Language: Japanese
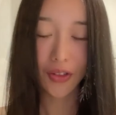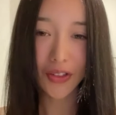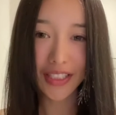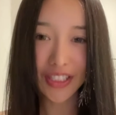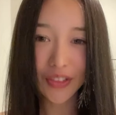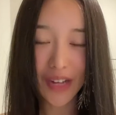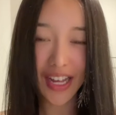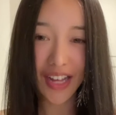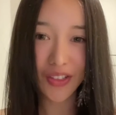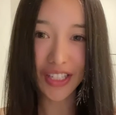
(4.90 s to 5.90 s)
んにち
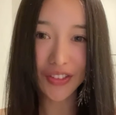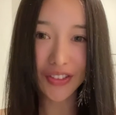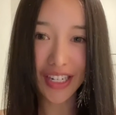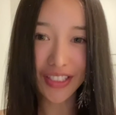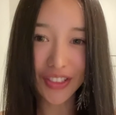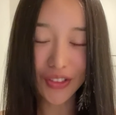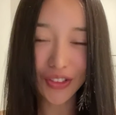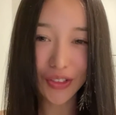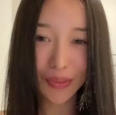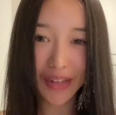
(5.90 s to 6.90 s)
はホテル暮らし
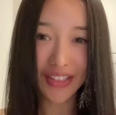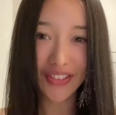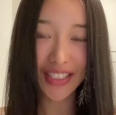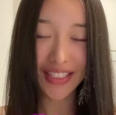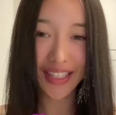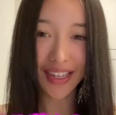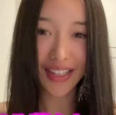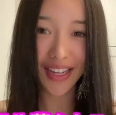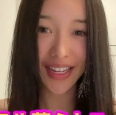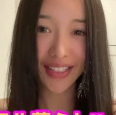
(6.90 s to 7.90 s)
YouTuber のしずか
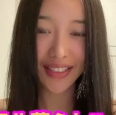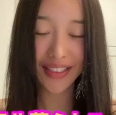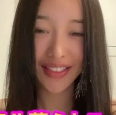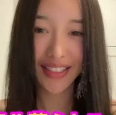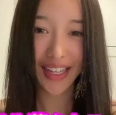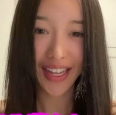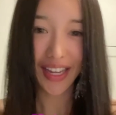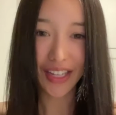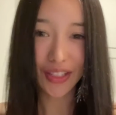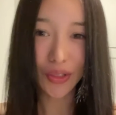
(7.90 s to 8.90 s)
です
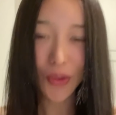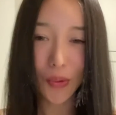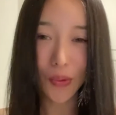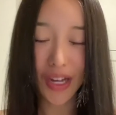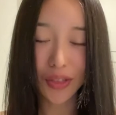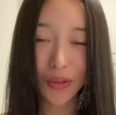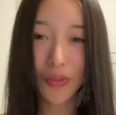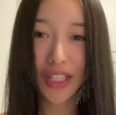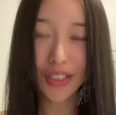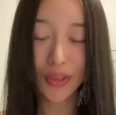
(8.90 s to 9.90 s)
えっと今日は
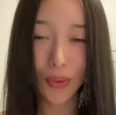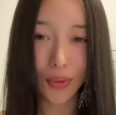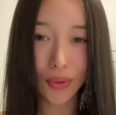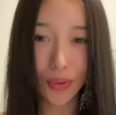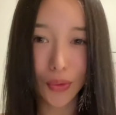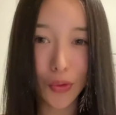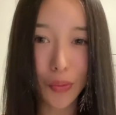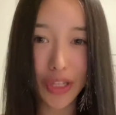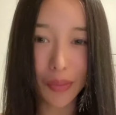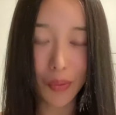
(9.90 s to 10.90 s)
友達とちょっと
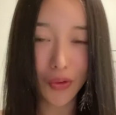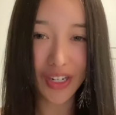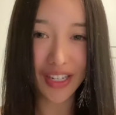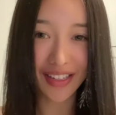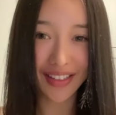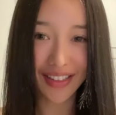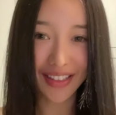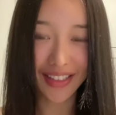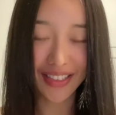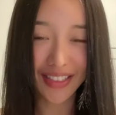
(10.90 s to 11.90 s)
海に潜りに行ってた
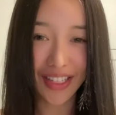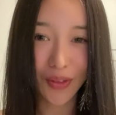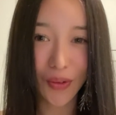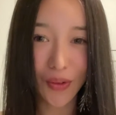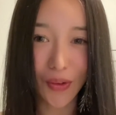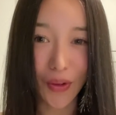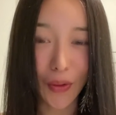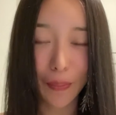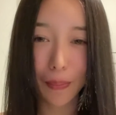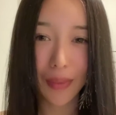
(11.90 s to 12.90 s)
んですけど
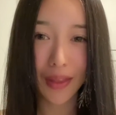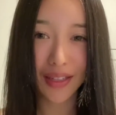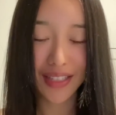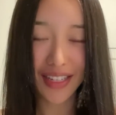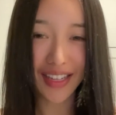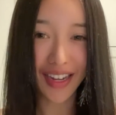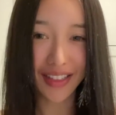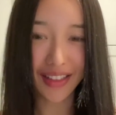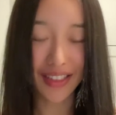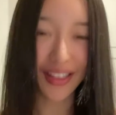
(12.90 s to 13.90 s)
さっき帰っ
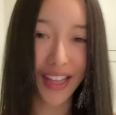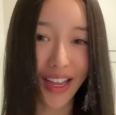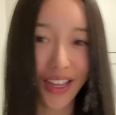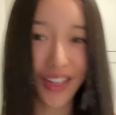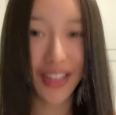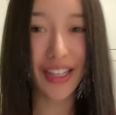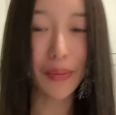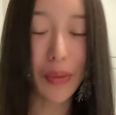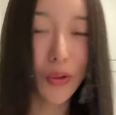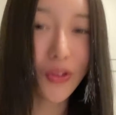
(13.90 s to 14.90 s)
てきて
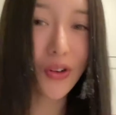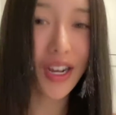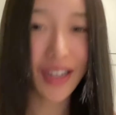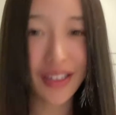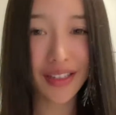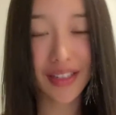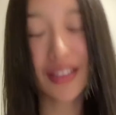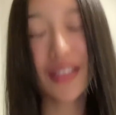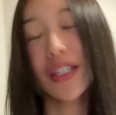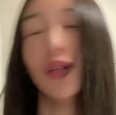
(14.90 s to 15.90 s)
今お風呂上がりなんで
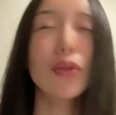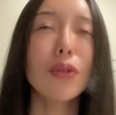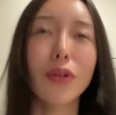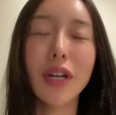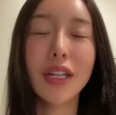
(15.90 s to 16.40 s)
すけどあ